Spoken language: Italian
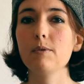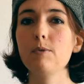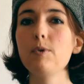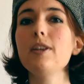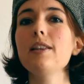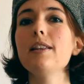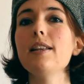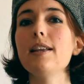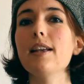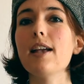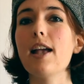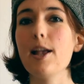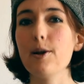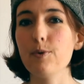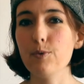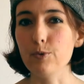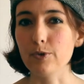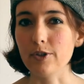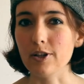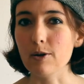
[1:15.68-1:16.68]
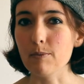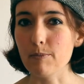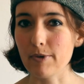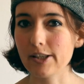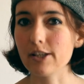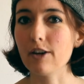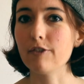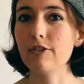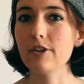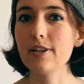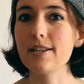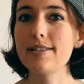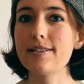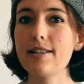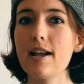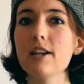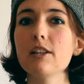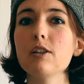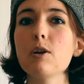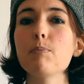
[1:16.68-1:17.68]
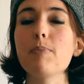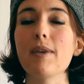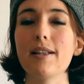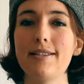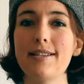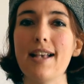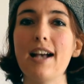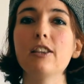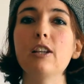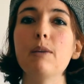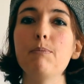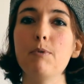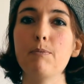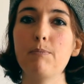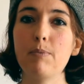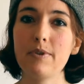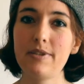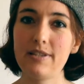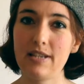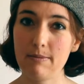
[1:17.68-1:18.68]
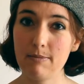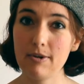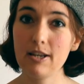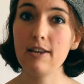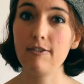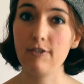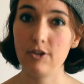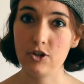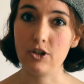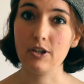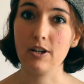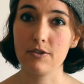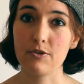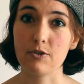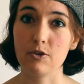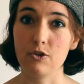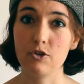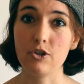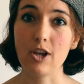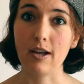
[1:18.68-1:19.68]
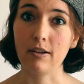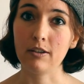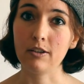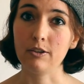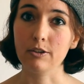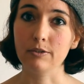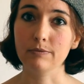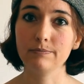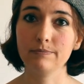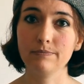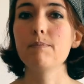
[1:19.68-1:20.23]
Quindi è utile un microfono esterno piazzato il più possibile vicino al soggetto.